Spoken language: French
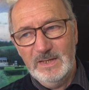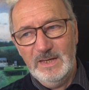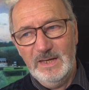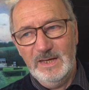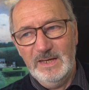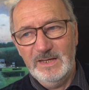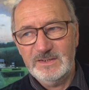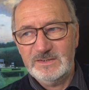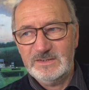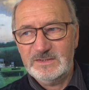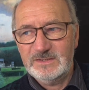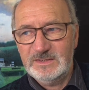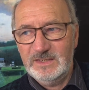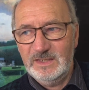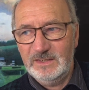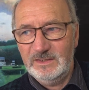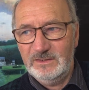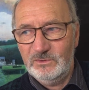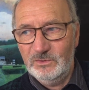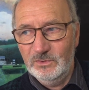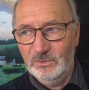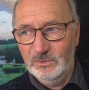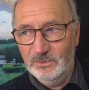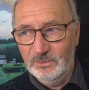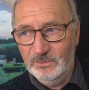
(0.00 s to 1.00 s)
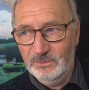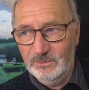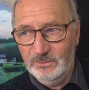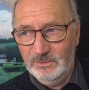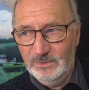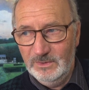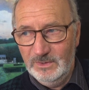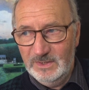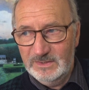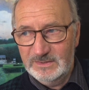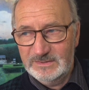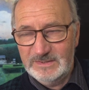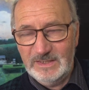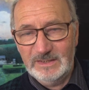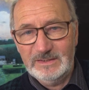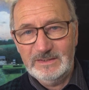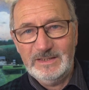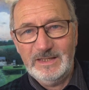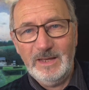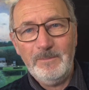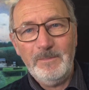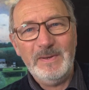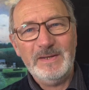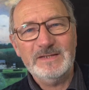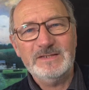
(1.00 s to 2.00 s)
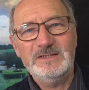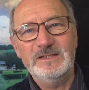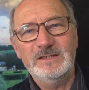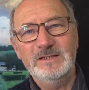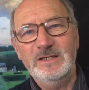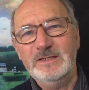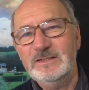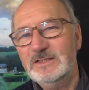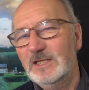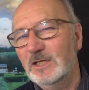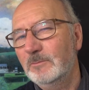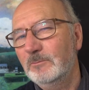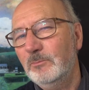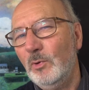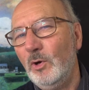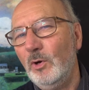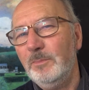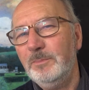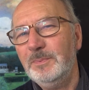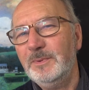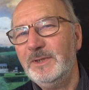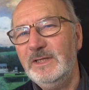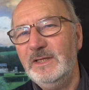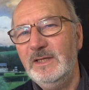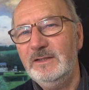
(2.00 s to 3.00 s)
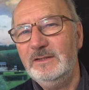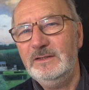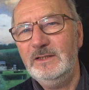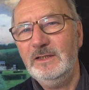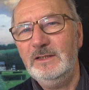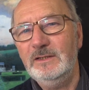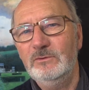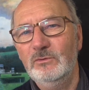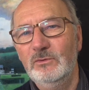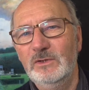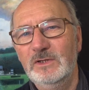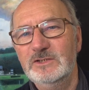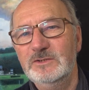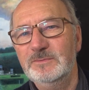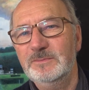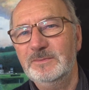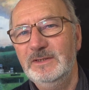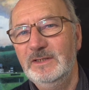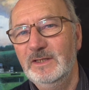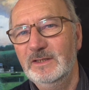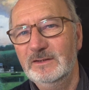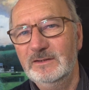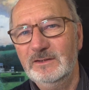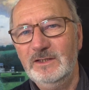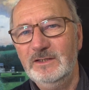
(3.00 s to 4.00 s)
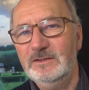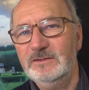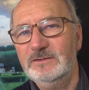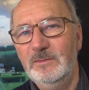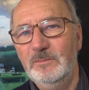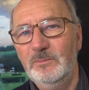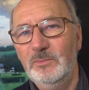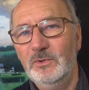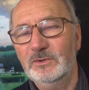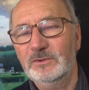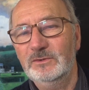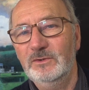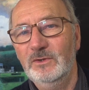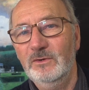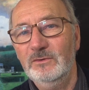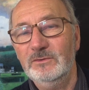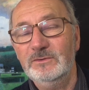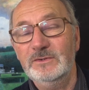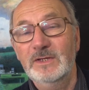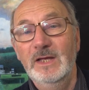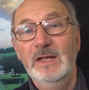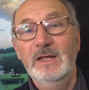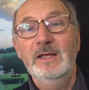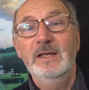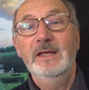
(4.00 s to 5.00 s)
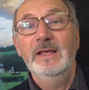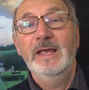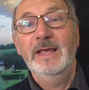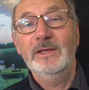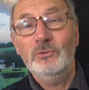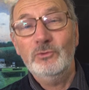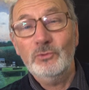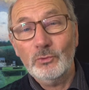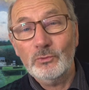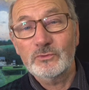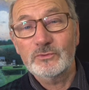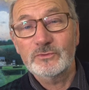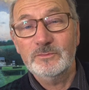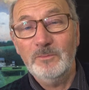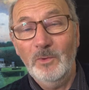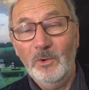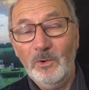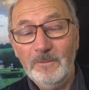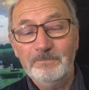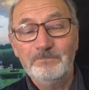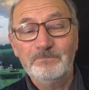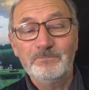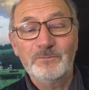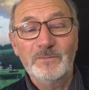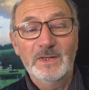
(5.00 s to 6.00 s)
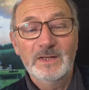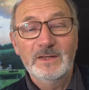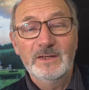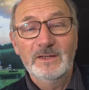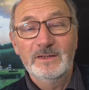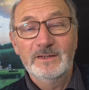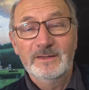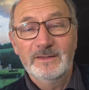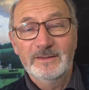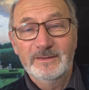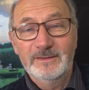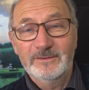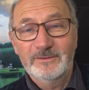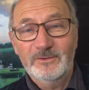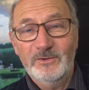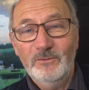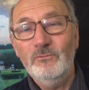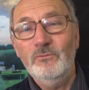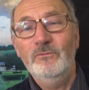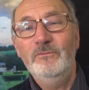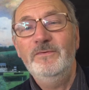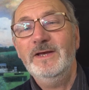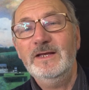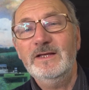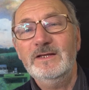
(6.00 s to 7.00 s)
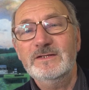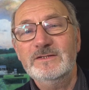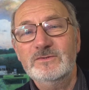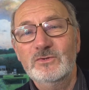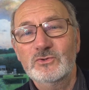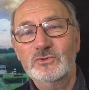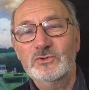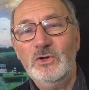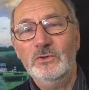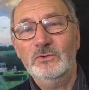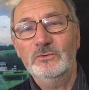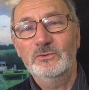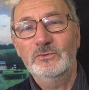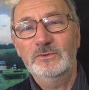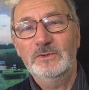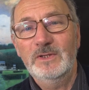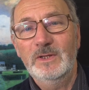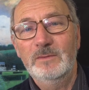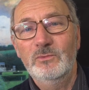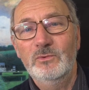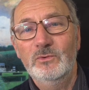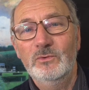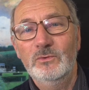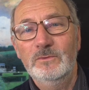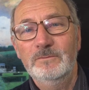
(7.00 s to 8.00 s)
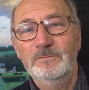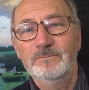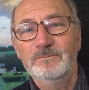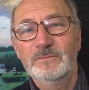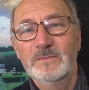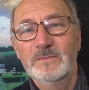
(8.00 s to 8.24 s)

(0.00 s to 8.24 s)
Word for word: Et euh, cette, capacité, cette propriété de l'esprit est très importante. Et curieusement, quand vous verrez ce genre de tableau,